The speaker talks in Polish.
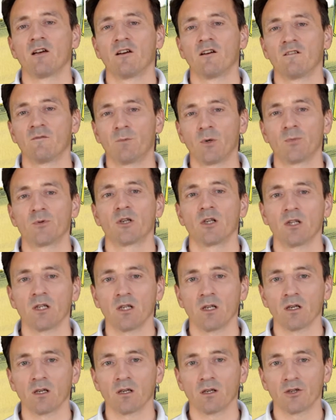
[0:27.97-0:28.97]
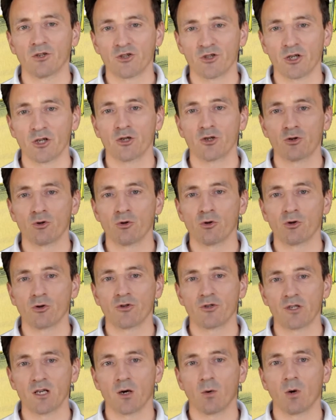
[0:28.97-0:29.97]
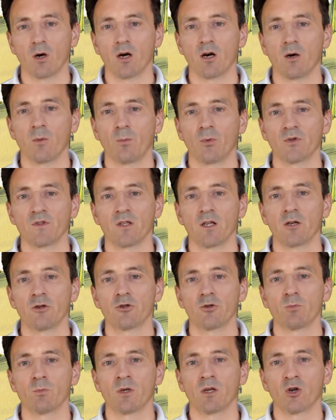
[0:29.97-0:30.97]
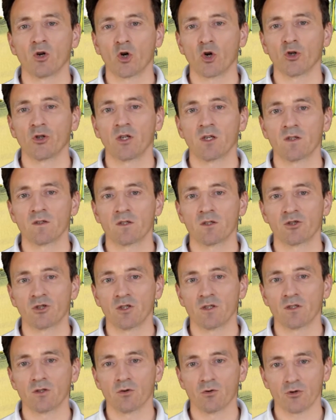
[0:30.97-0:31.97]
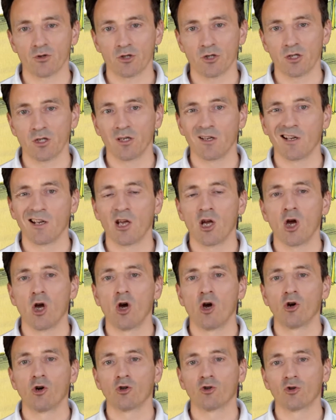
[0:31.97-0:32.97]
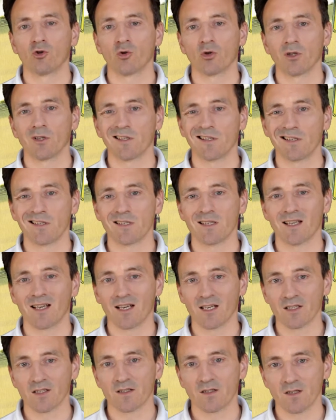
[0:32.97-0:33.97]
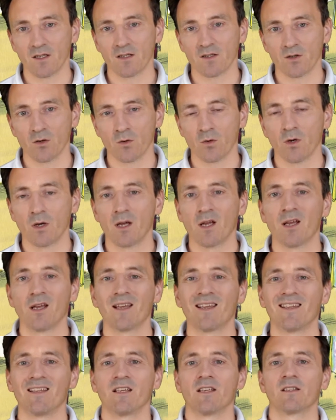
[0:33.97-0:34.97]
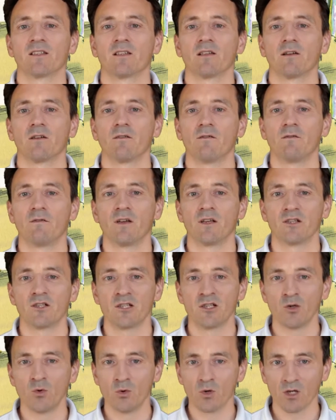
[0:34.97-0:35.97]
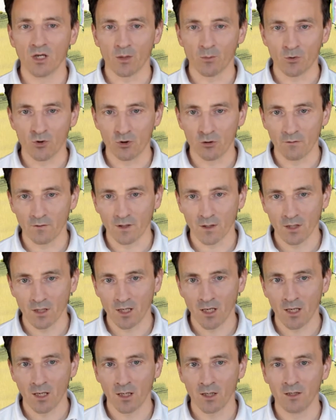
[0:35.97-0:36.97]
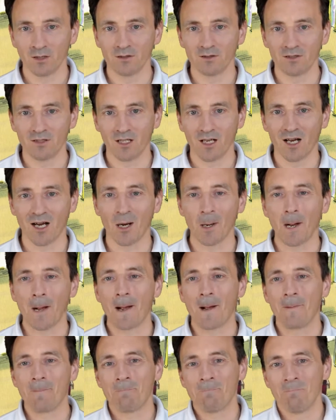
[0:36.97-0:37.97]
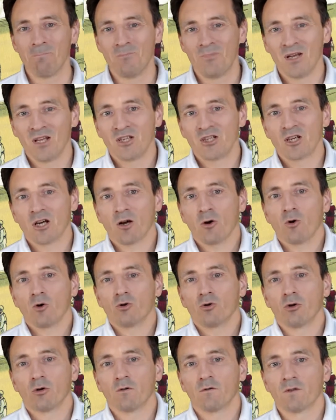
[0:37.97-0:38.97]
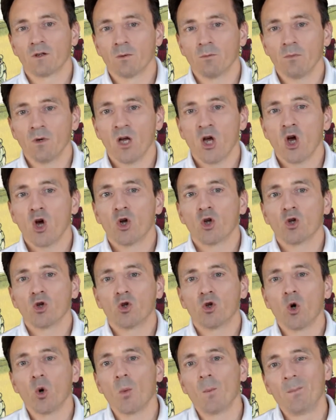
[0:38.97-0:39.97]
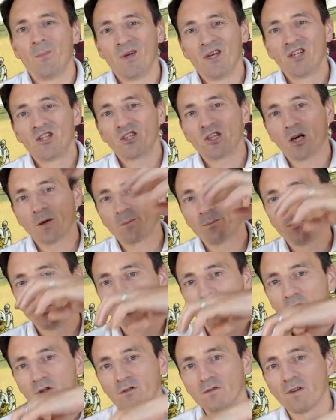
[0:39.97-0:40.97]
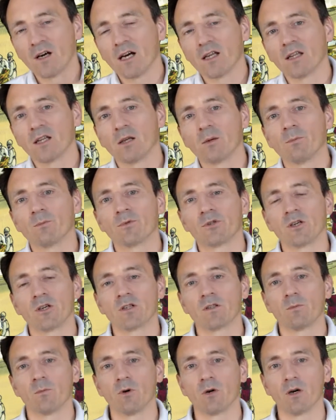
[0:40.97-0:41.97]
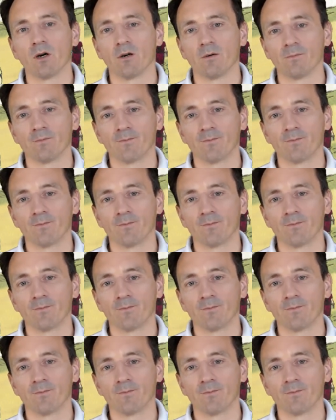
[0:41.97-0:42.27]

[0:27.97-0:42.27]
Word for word: W poprzednich sześciu rozdziałach poznaliśmy kodeks czystości, który jest ascezą jest wysiłkiem człowieka dla bycia gotowym do bycia porwanym przez Boga.